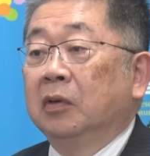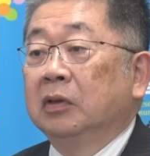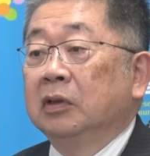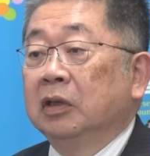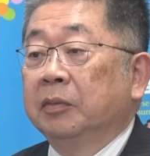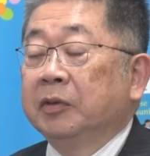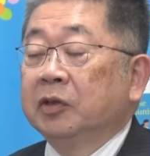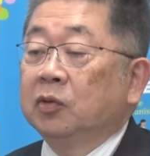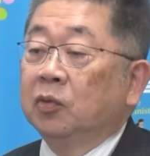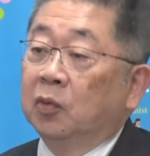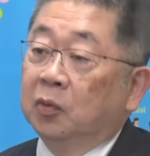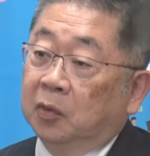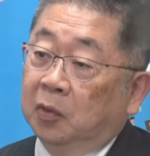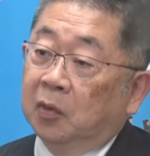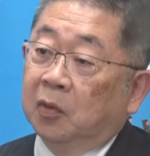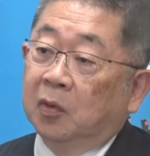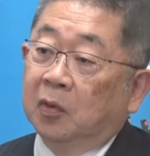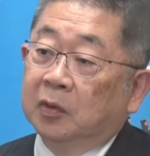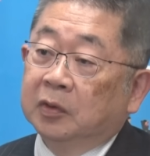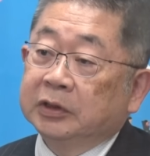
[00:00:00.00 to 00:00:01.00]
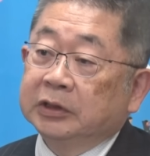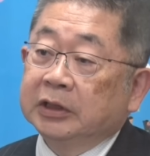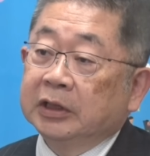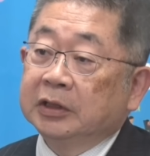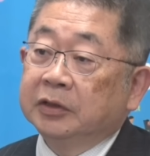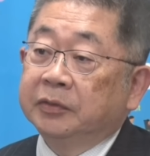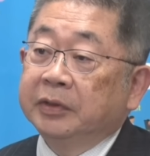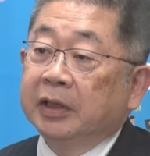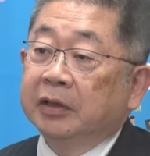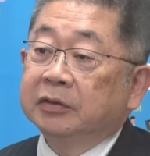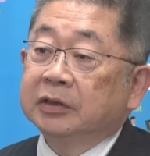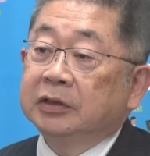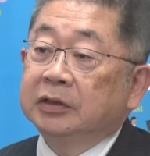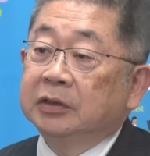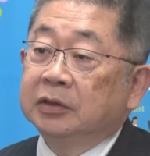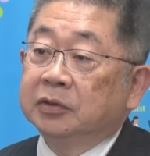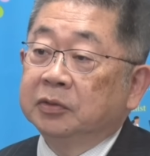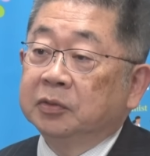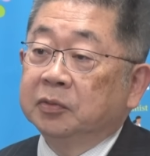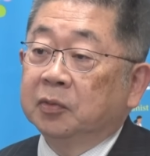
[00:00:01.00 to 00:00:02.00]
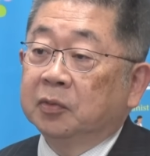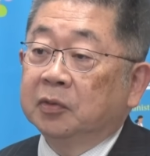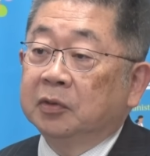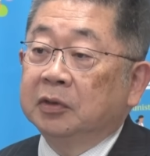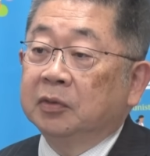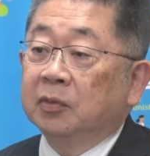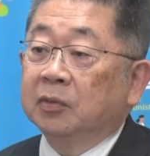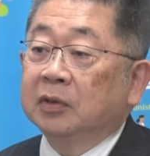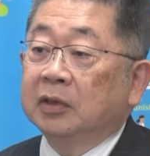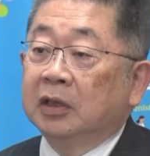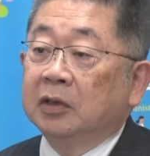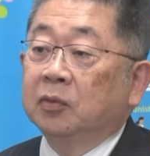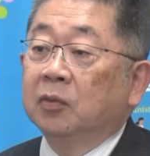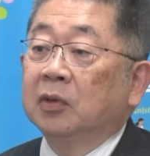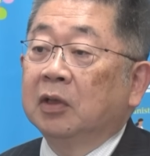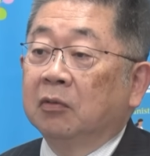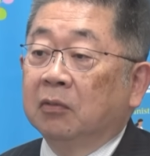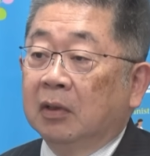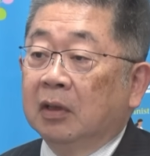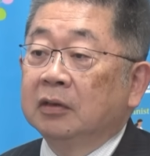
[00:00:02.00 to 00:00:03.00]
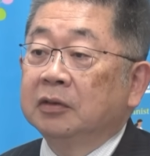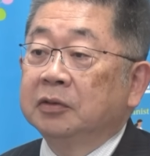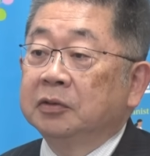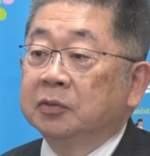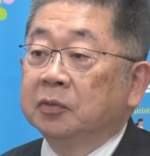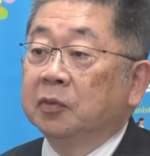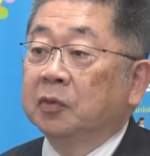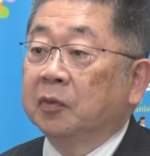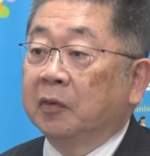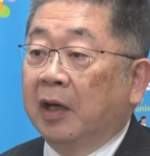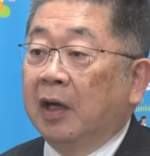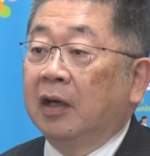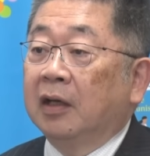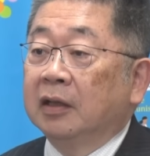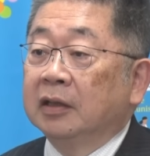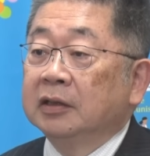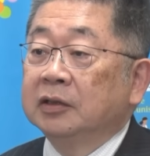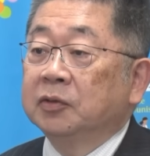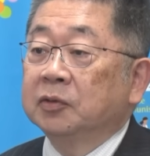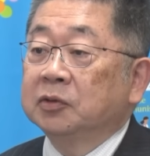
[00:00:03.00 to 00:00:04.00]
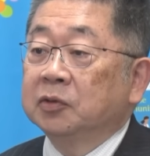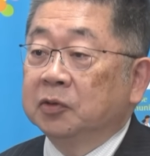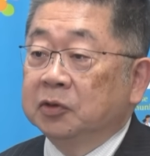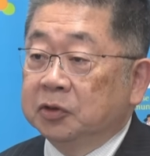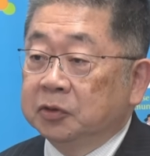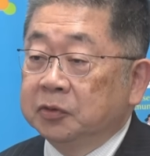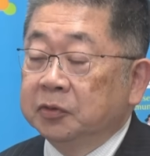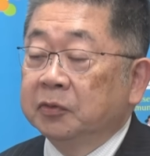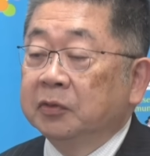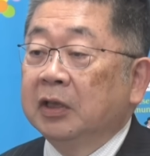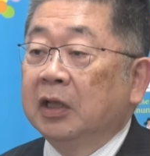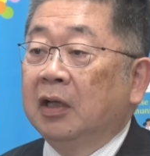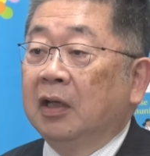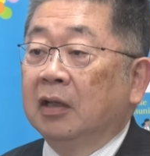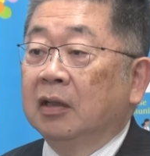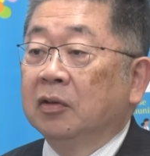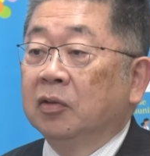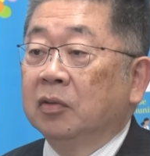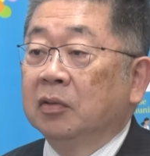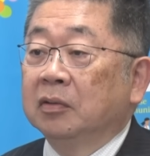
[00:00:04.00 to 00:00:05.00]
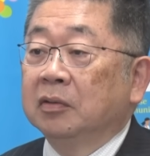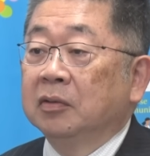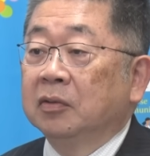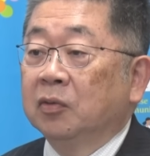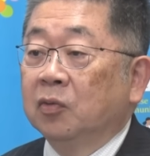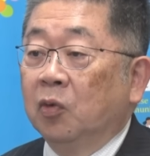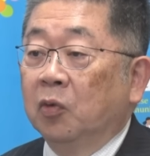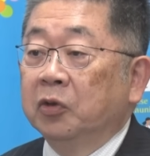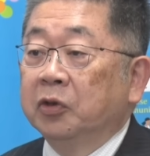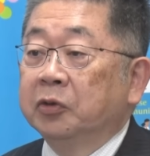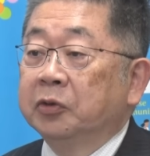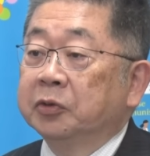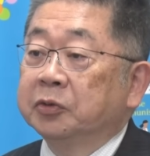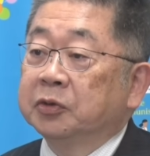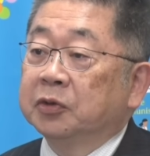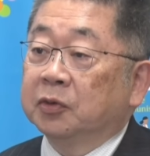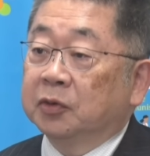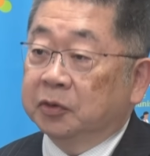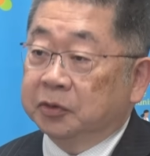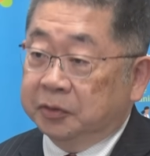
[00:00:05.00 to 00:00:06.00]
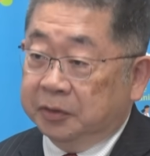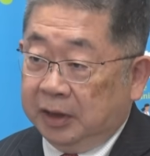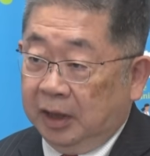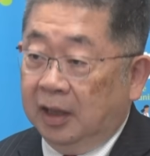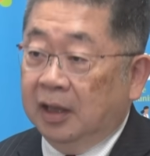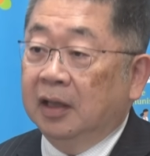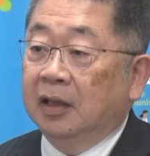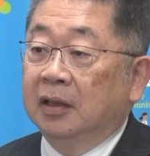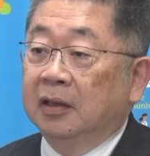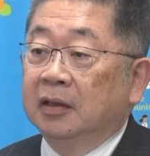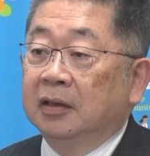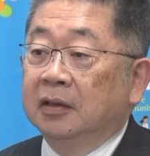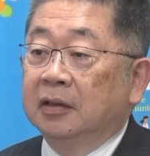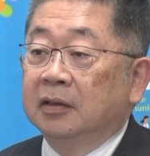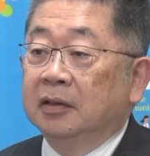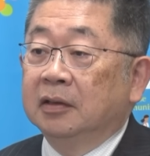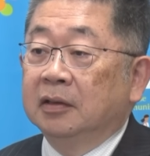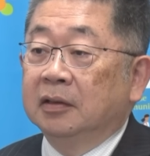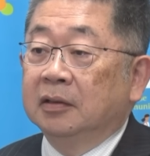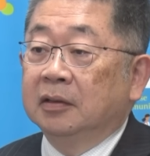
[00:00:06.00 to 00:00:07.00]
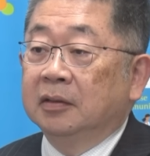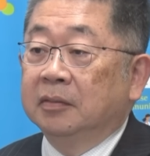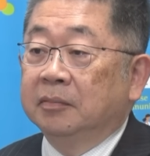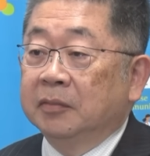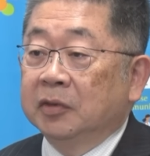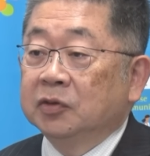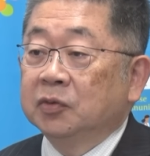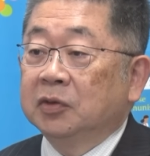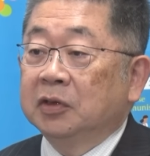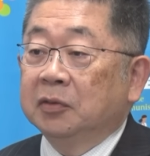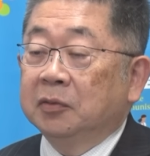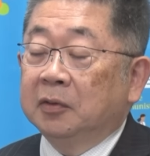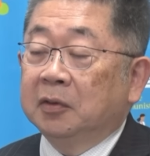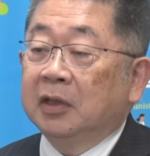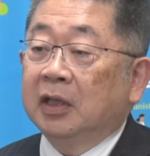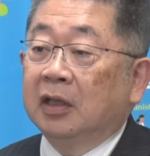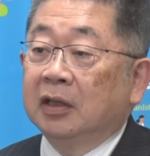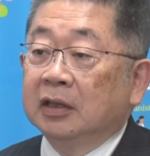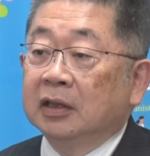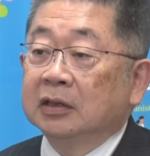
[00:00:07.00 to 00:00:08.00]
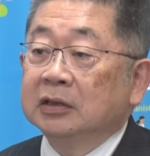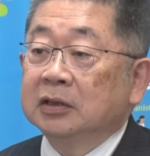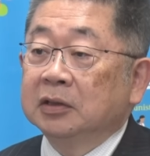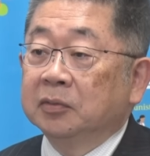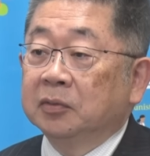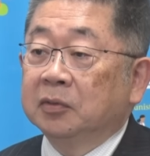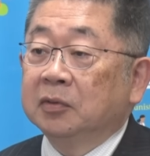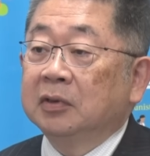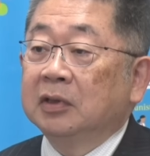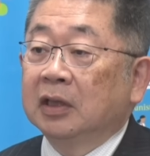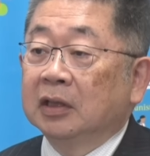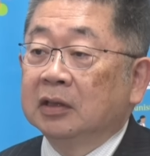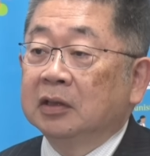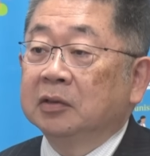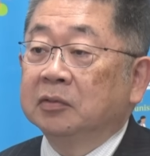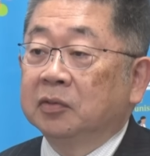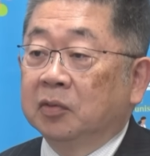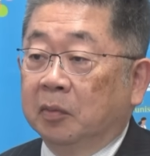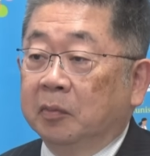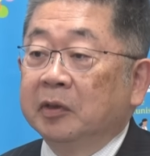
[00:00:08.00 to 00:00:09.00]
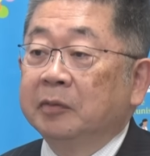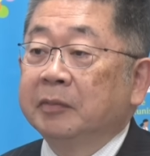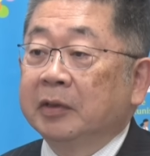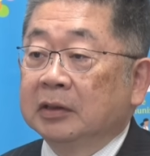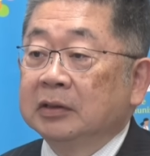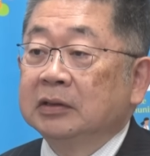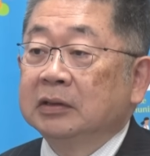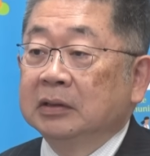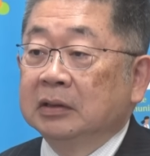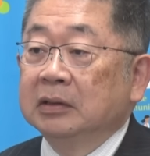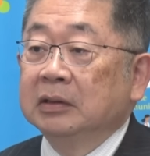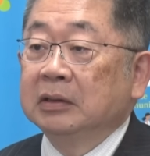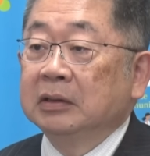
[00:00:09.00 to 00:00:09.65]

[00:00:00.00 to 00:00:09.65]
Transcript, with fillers: やっぱり党の議席の躍進ということにとってどうなのかということが、一つの重要な考慮要素というか、まあ、そういったことで判断していくことになっていくと思います。